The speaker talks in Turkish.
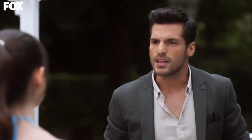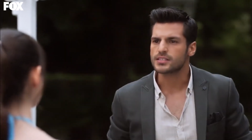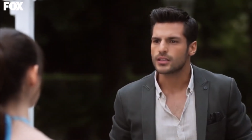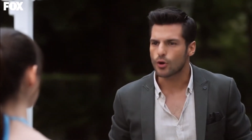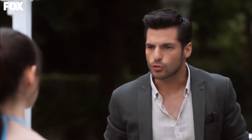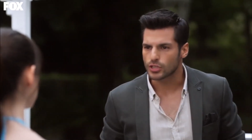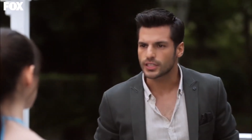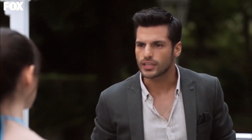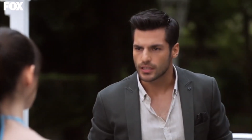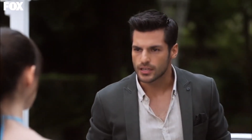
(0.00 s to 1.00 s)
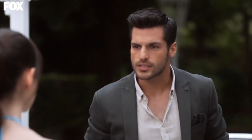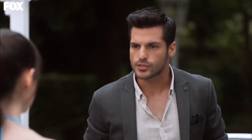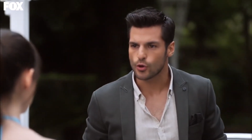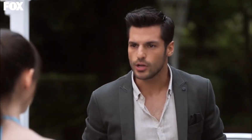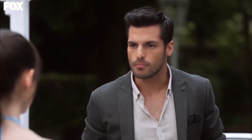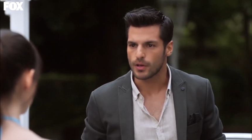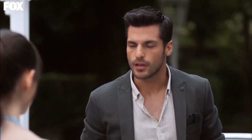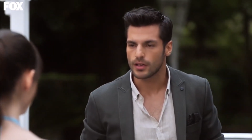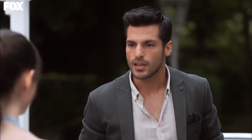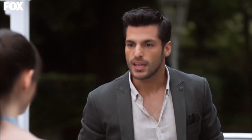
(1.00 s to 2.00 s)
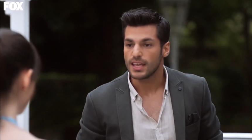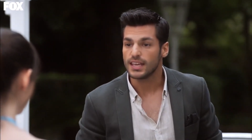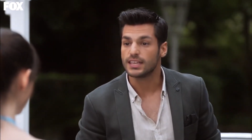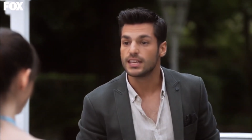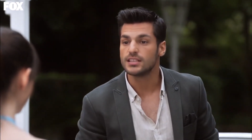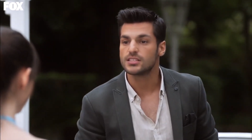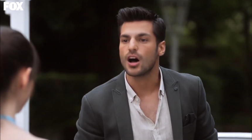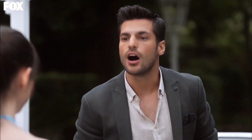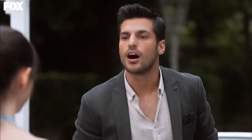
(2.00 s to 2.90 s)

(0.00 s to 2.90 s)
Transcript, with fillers: Ben sana ortak yanlarınızı söyleyeyim mi? İkiniz de